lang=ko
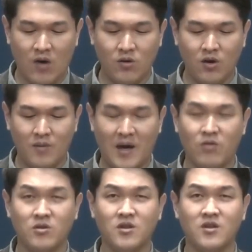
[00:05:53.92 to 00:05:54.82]
아울러
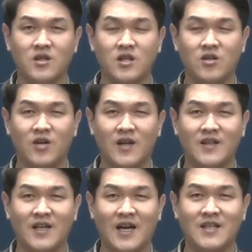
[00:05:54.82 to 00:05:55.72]
바울은
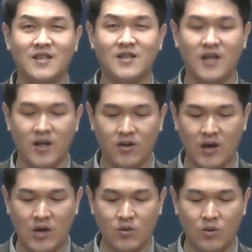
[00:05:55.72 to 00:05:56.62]
이러한 갈등을
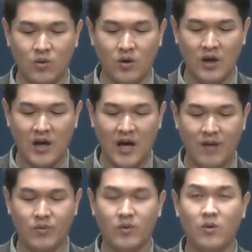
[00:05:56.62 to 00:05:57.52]
해결하고
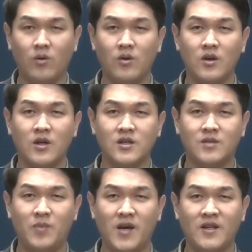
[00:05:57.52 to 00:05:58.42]
앞으로
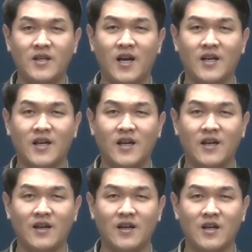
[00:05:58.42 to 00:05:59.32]
스페인을
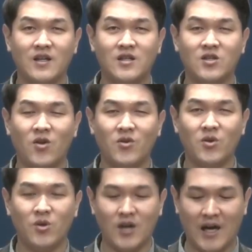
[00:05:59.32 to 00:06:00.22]
향해 그
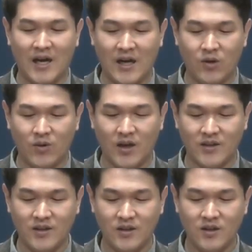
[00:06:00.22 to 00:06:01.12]
선교를 나가려고
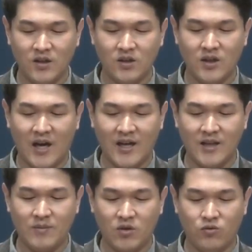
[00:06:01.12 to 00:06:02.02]
하는 그
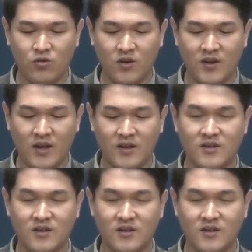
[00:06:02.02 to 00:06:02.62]
하나님의 구원